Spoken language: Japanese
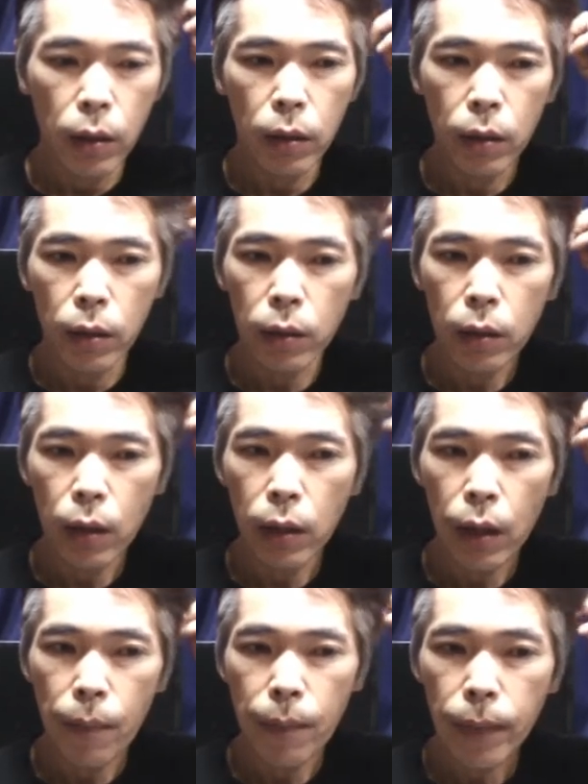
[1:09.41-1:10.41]
うん、た
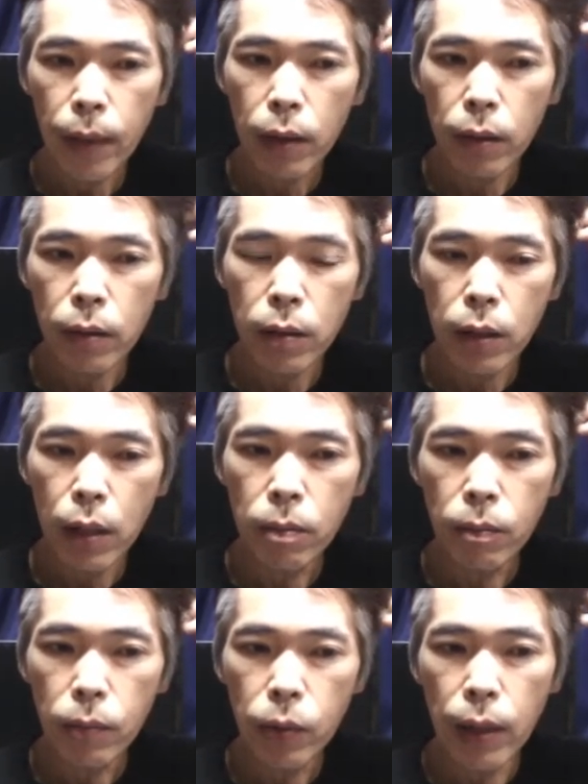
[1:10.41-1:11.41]
だ、
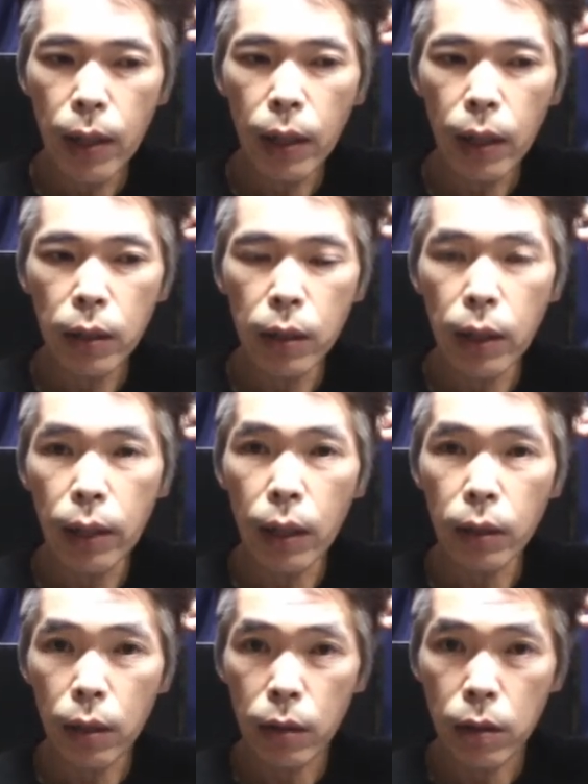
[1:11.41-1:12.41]
全部は上がってな
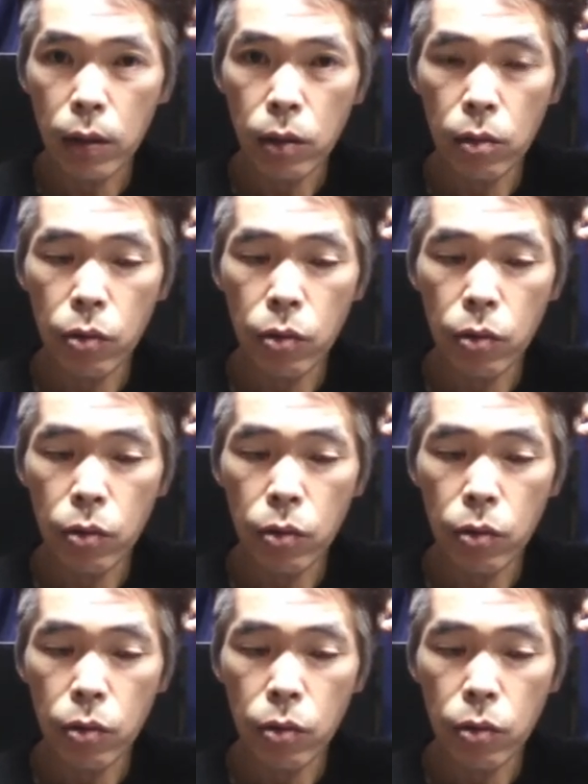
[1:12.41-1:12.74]
かったんです、